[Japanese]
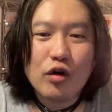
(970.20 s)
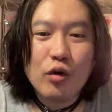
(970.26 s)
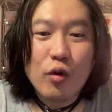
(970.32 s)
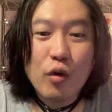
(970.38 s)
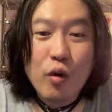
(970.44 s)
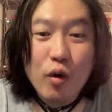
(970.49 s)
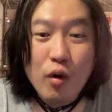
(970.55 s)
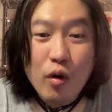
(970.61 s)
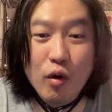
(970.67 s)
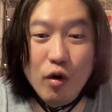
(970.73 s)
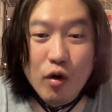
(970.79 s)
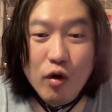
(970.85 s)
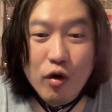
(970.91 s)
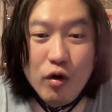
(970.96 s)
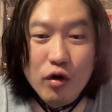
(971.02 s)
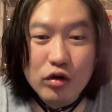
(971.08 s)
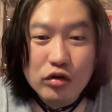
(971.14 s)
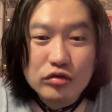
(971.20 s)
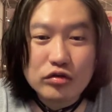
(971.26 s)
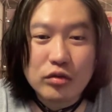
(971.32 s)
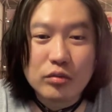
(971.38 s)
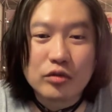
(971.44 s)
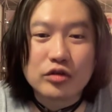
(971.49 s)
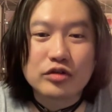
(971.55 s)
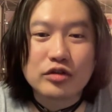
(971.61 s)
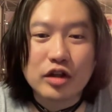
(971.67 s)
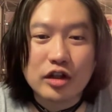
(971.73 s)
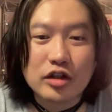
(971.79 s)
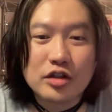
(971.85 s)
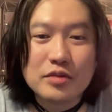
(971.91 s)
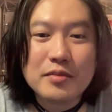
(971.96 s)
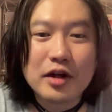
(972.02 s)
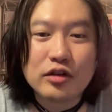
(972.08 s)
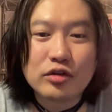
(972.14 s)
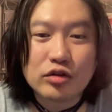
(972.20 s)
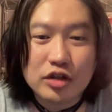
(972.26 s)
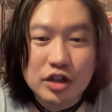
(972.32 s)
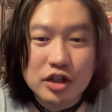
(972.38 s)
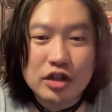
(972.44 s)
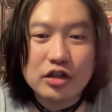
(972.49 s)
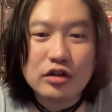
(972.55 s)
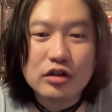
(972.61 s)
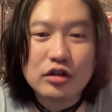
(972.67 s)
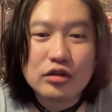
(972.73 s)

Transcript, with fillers: ほーと思って今時